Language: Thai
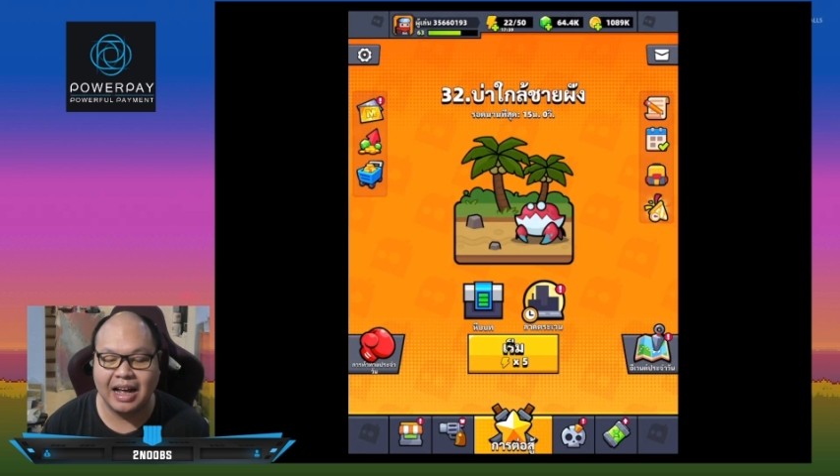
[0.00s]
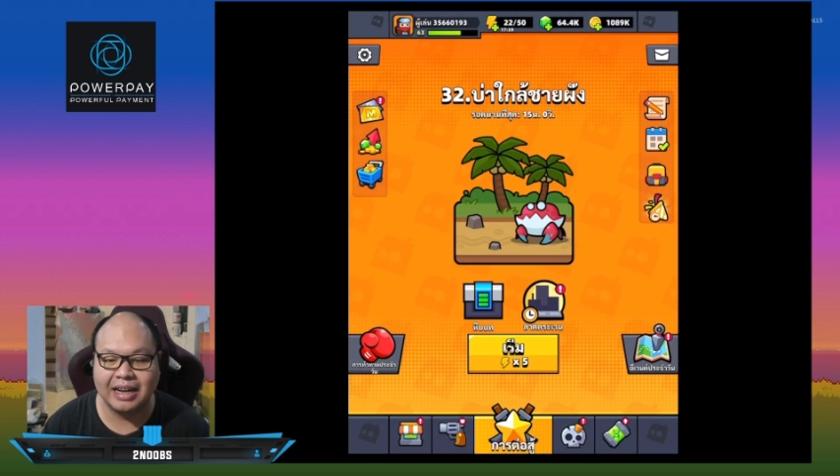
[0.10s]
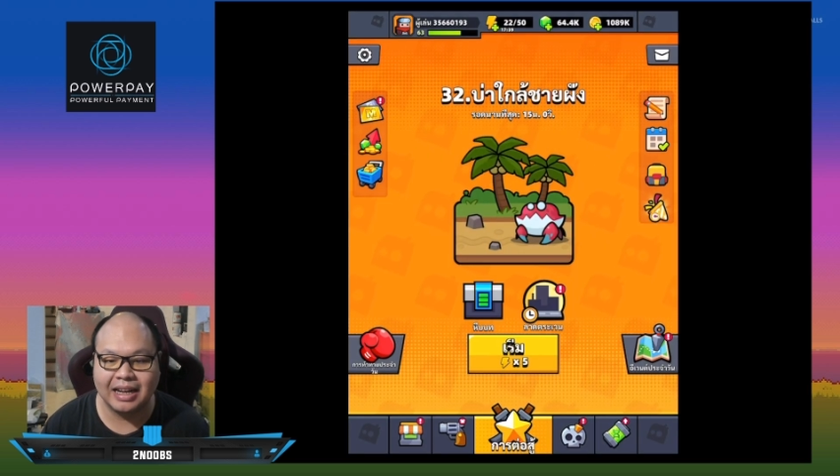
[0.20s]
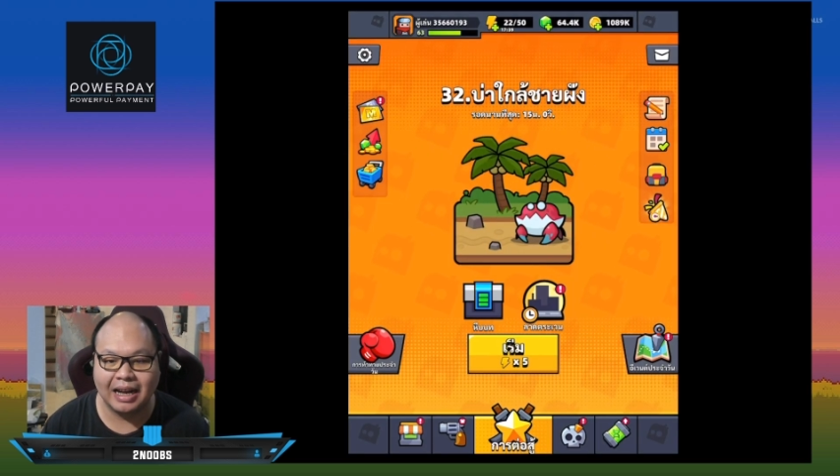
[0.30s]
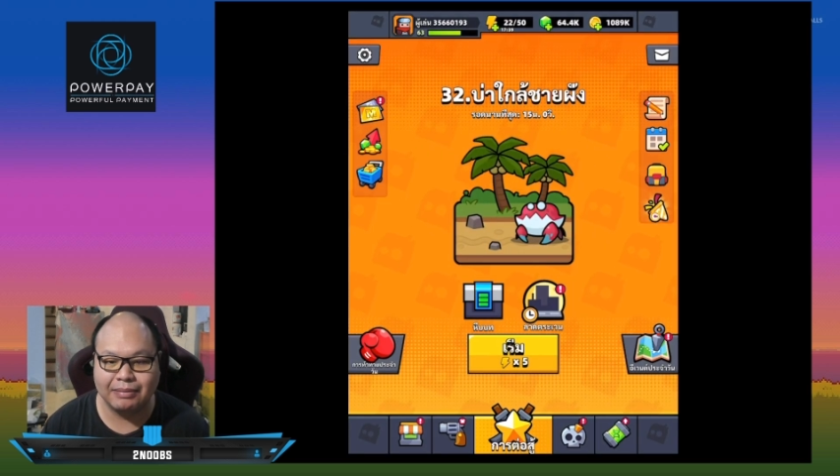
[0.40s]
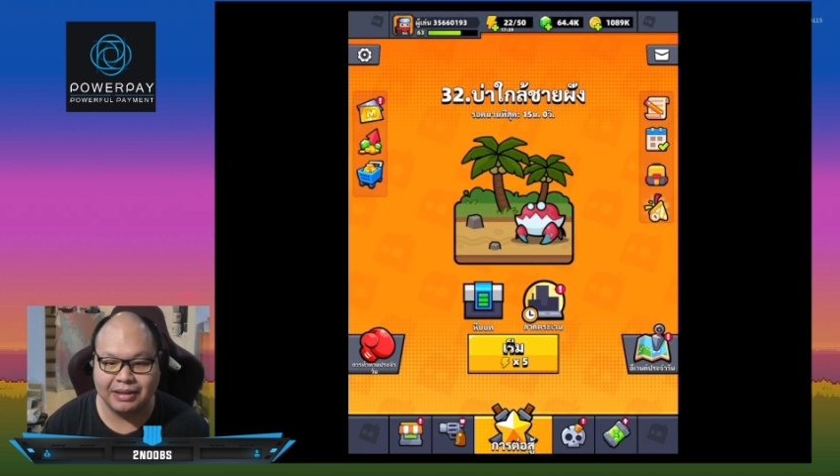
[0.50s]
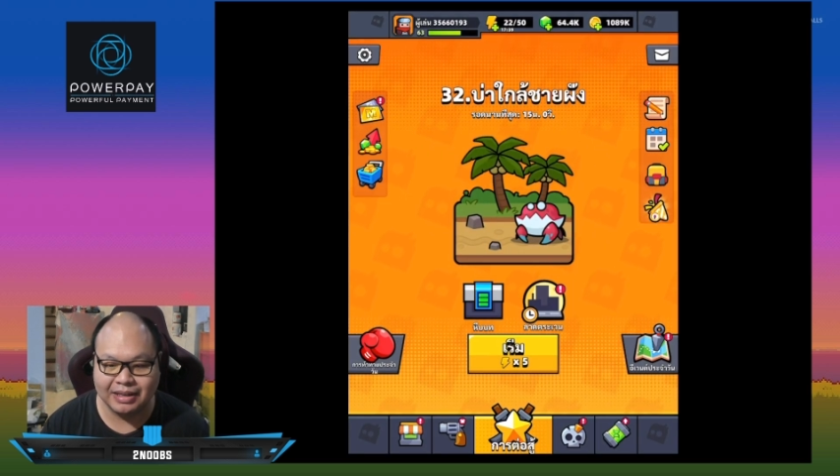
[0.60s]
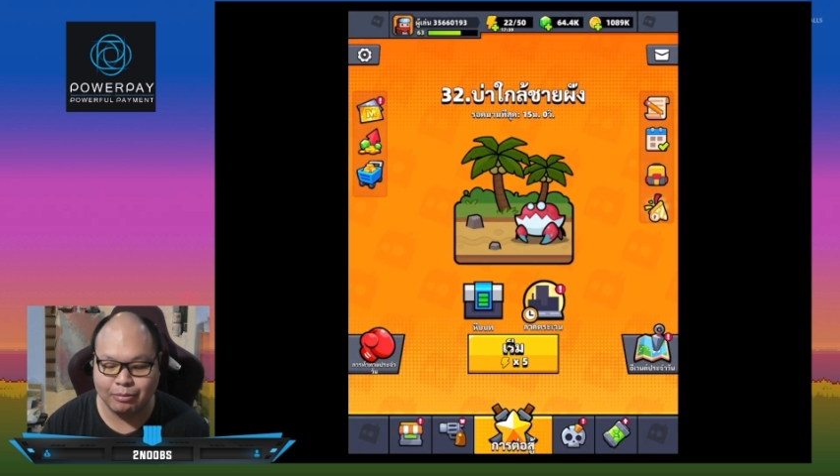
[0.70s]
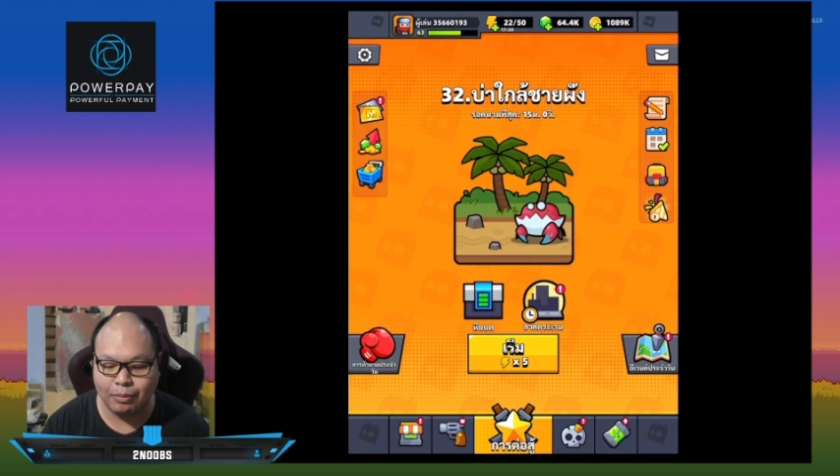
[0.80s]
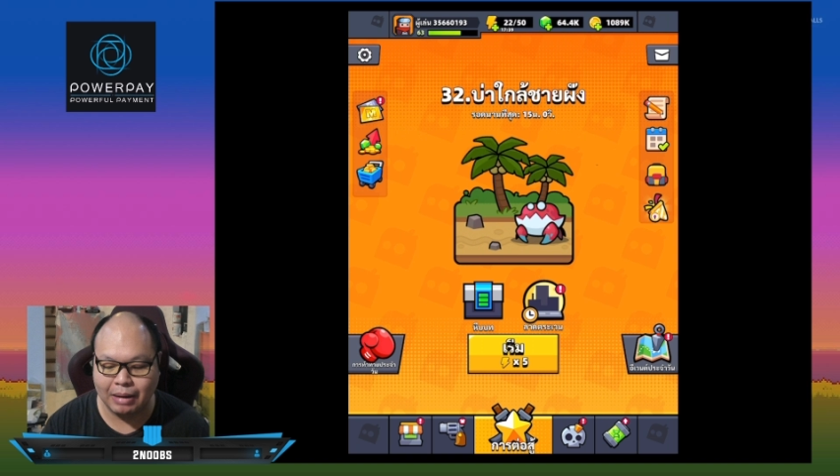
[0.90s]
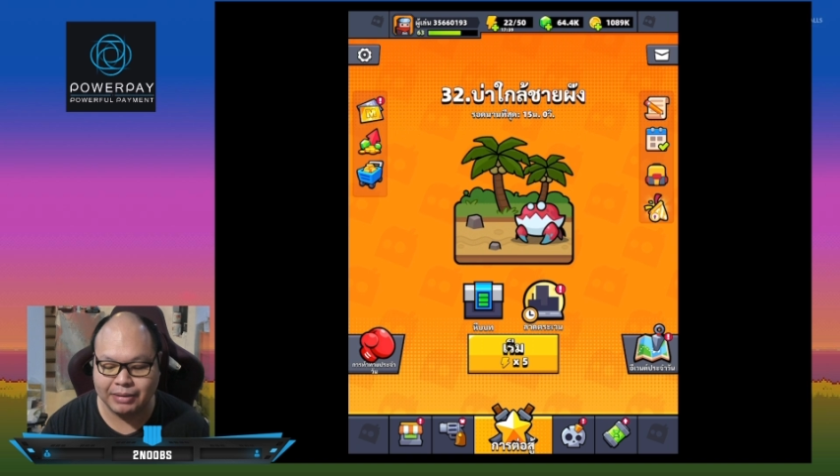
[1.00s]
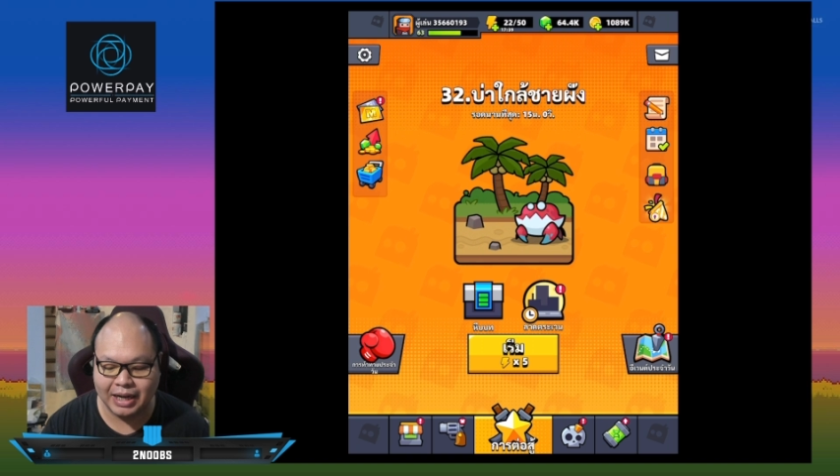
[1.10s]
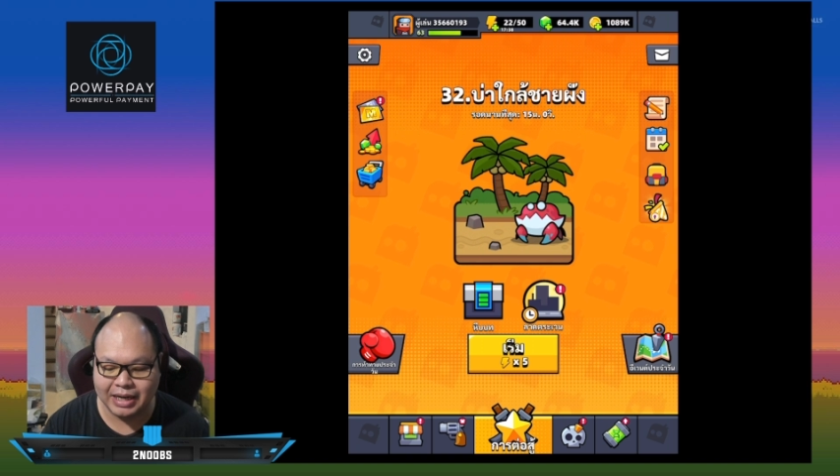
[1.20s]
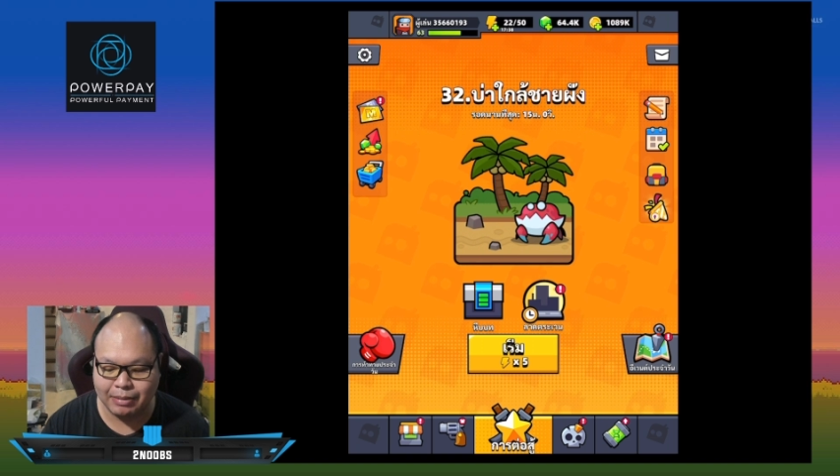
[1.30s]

นะครับ จริง ๆผมอัปเดตใน